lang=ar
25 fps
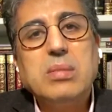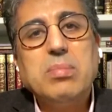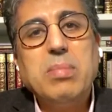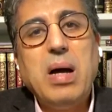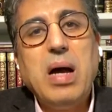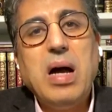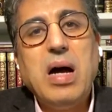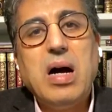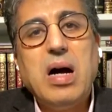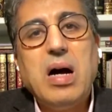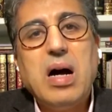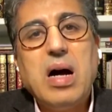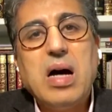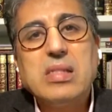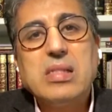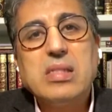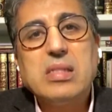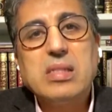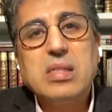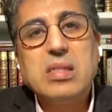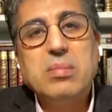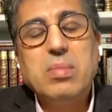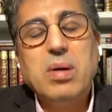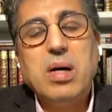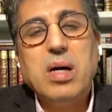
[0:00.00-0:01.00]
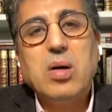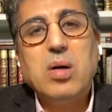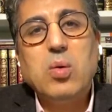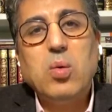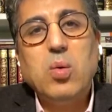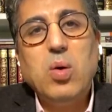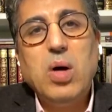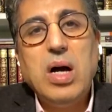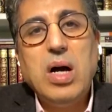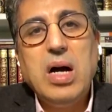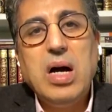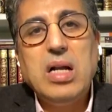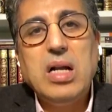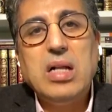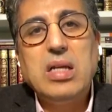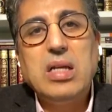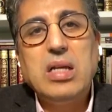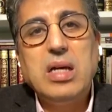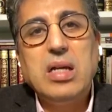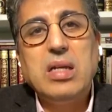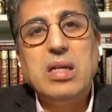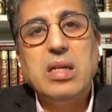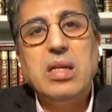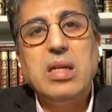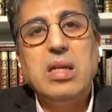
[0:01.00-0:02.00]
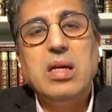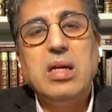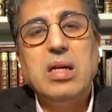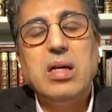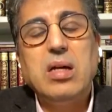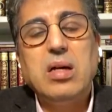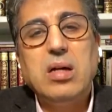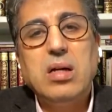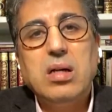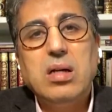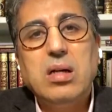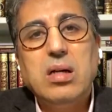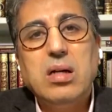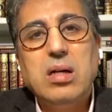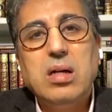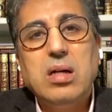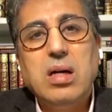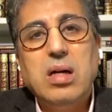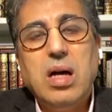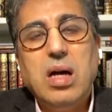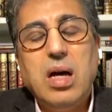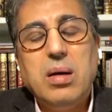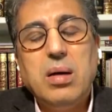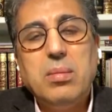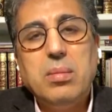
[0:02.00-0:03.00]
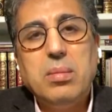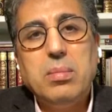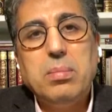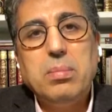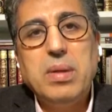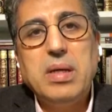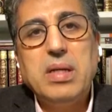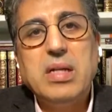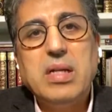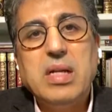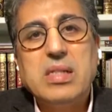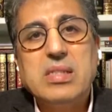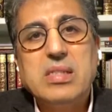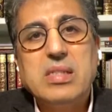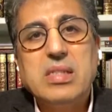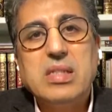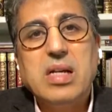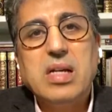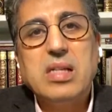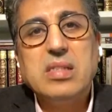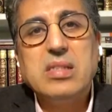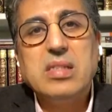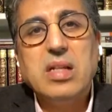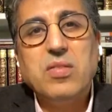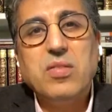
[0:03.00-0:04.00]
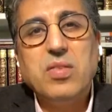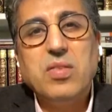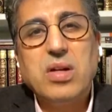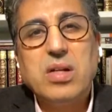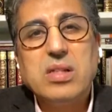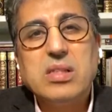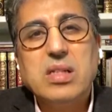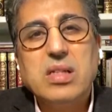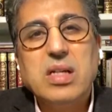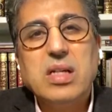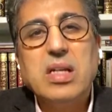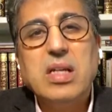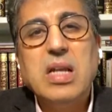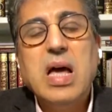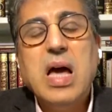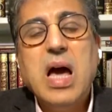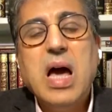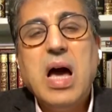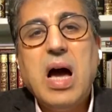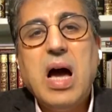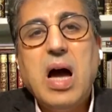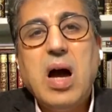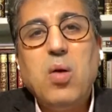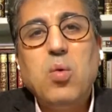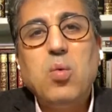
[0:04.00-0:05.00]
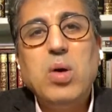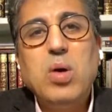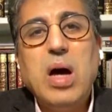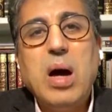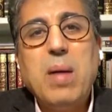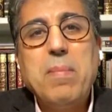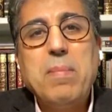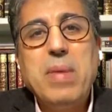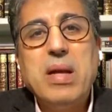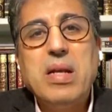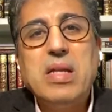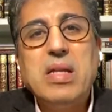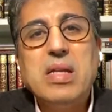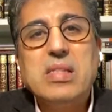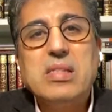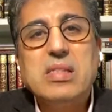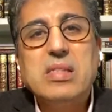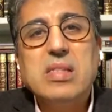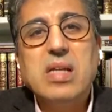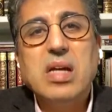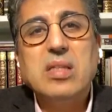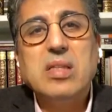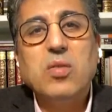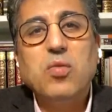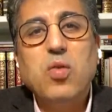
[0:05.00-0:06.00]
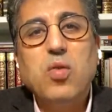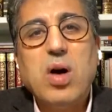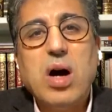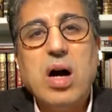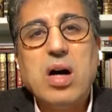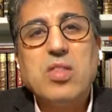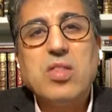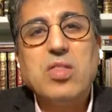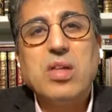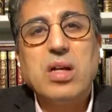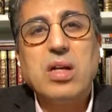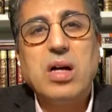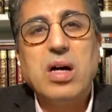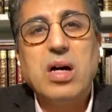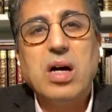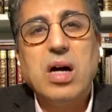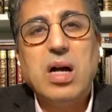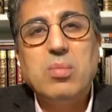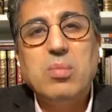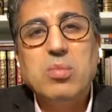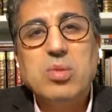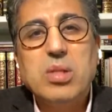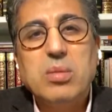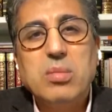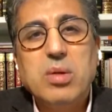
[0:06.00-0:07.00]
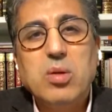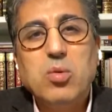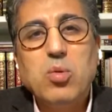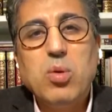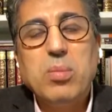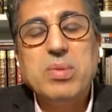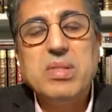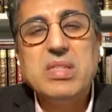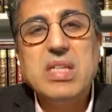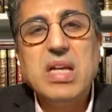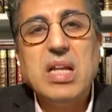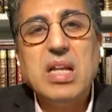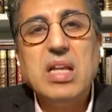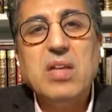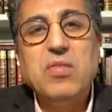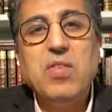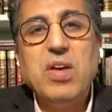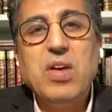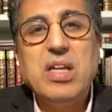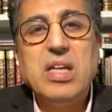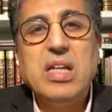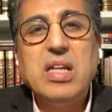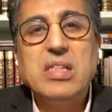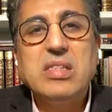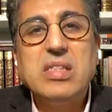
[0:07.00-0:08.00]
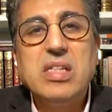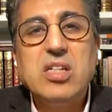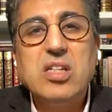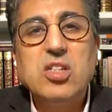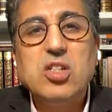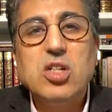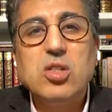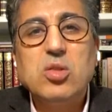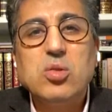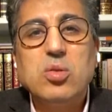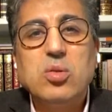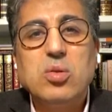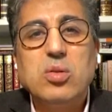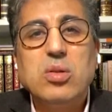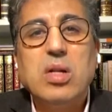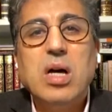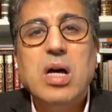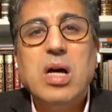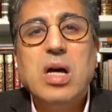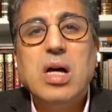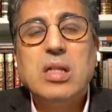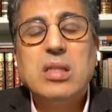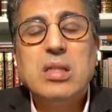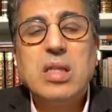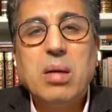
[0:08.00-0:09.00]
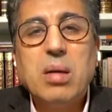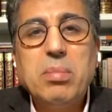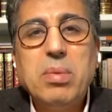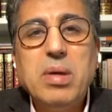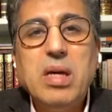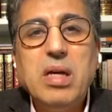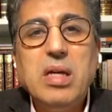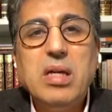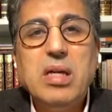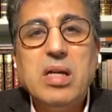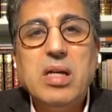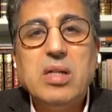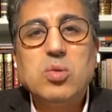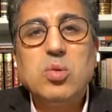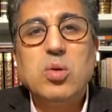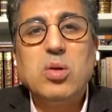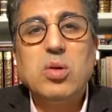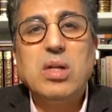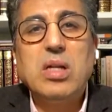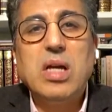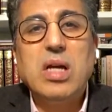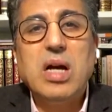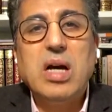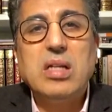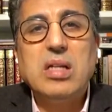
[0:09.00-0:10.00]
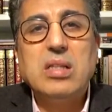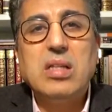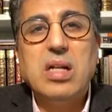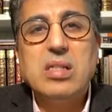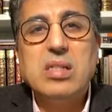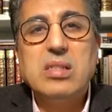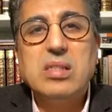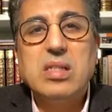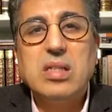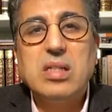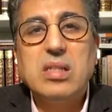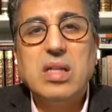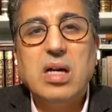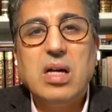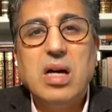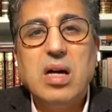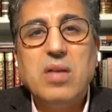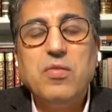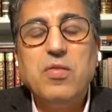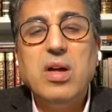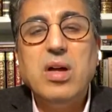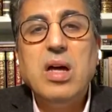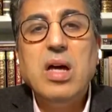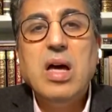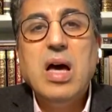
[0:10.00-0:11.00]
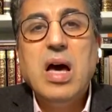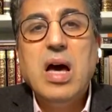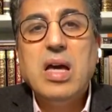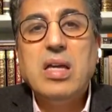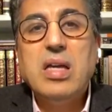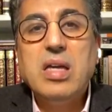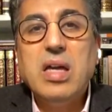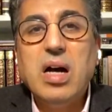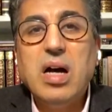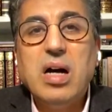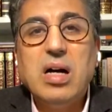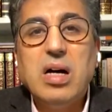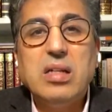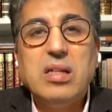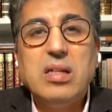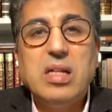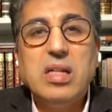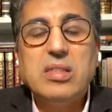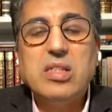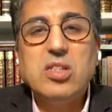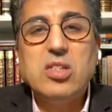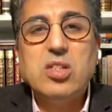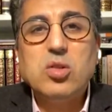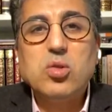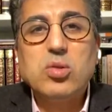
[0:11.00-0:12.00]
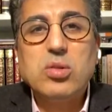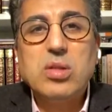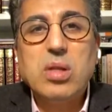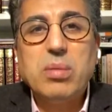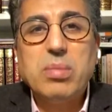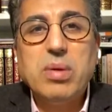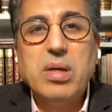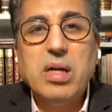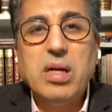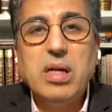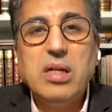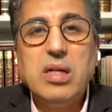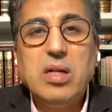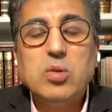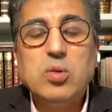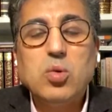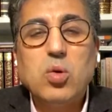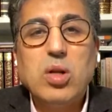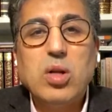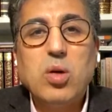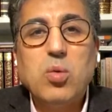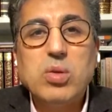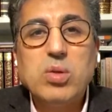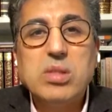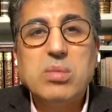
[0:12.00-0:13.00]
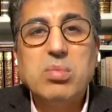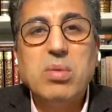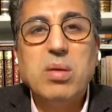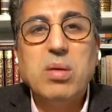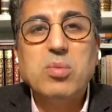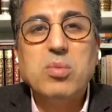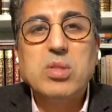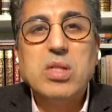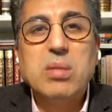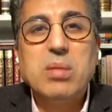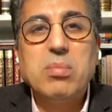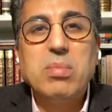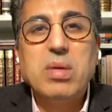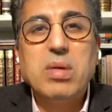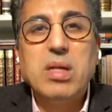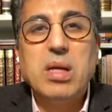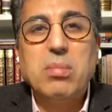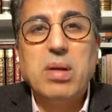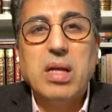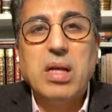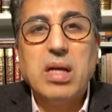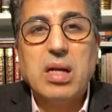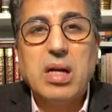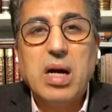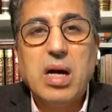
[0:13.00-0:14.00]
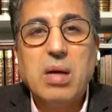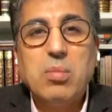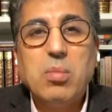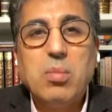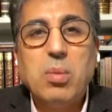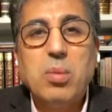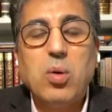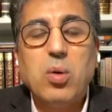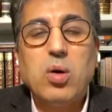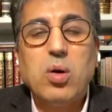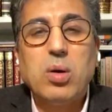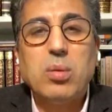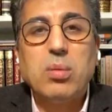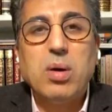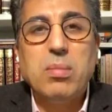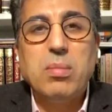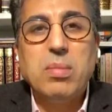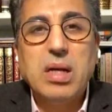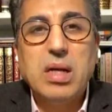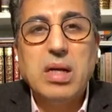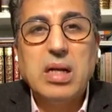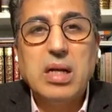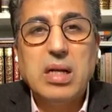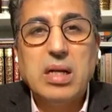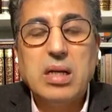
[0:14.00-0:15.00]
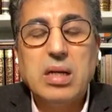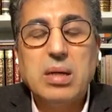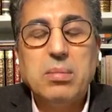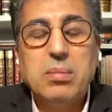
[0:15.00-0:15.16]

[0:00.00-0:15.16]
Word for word: نعم. أصبح نعم. السباق حاليا آه، بين سياسيين فرنسيين حول من يستهدف أكثر المسلمين وبالتالي فهي نتيجة طبيعية لهذا الاستهداف هي نتيجة طبيعية لوسم المسلمين بالإرهاب وبقربهم